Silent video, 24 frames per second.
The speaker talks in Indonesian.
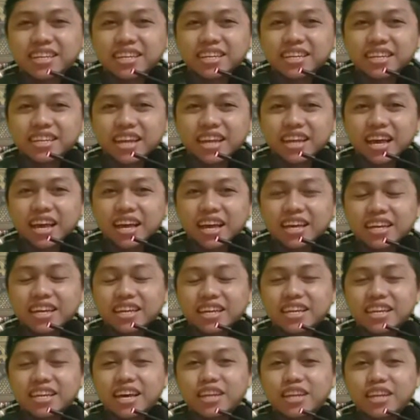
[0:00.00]
Nah,
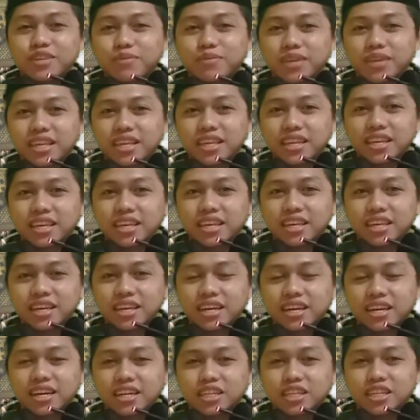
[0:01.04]
di hari Jumat ini
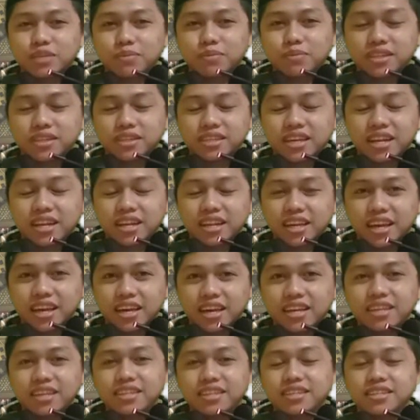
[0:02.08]
karena spesial
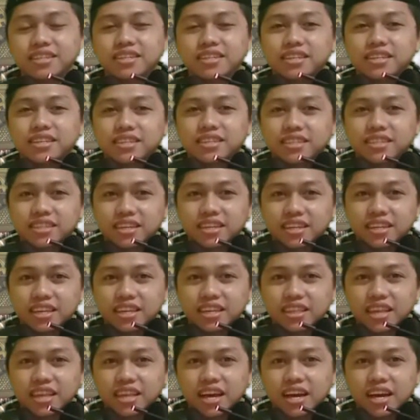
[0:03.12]
ya. Jadi
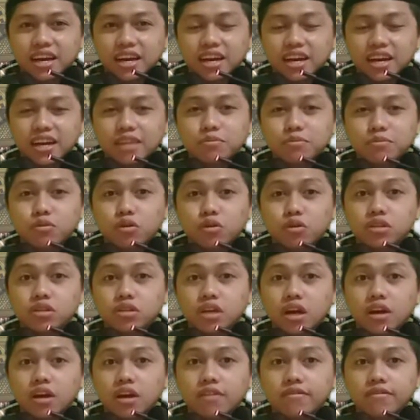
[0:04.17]
kita akan
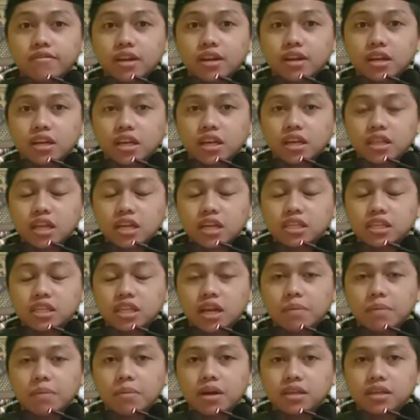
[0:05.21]
merojah hafalan kita
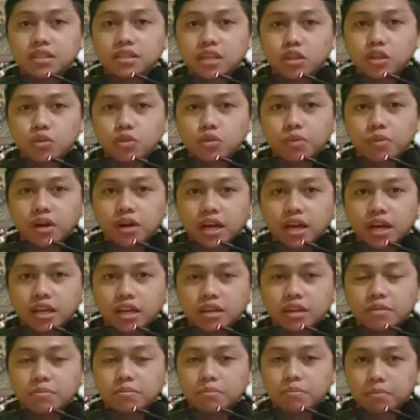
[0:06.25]
selama satu
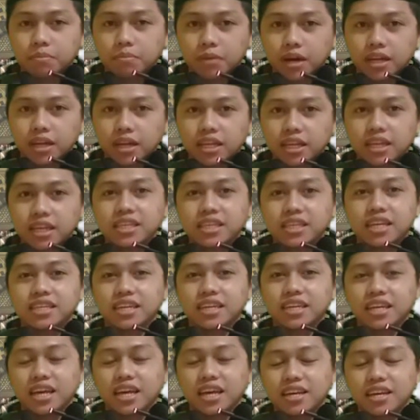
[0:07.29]
pekan. Pekan ini saja
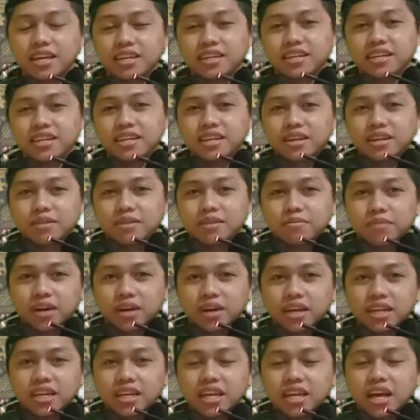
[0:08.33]
ya.
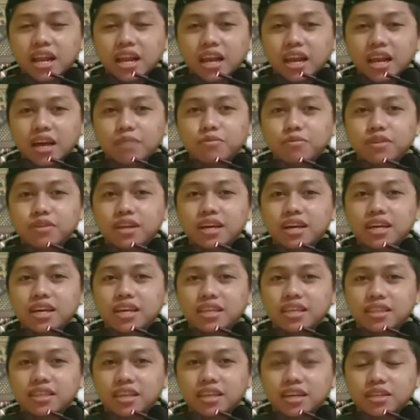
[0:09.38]
Pekan ini alhamdulillah
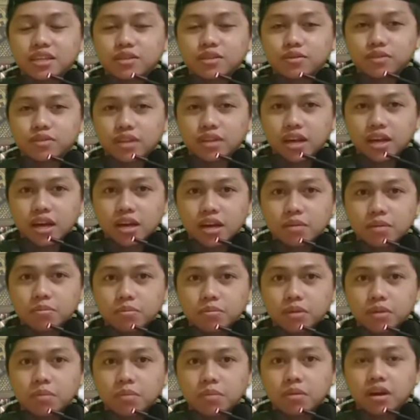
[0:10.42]
kita sudah
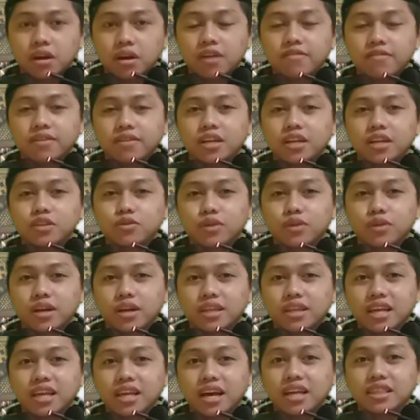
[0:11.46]
menambah hafalan surat
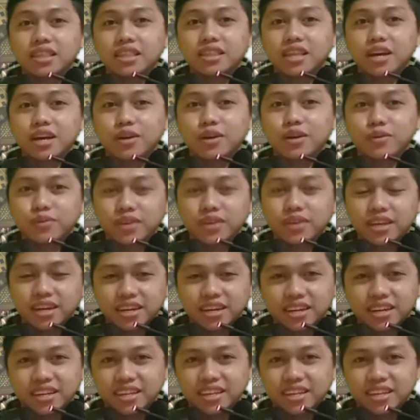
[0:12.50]
At-Takwir.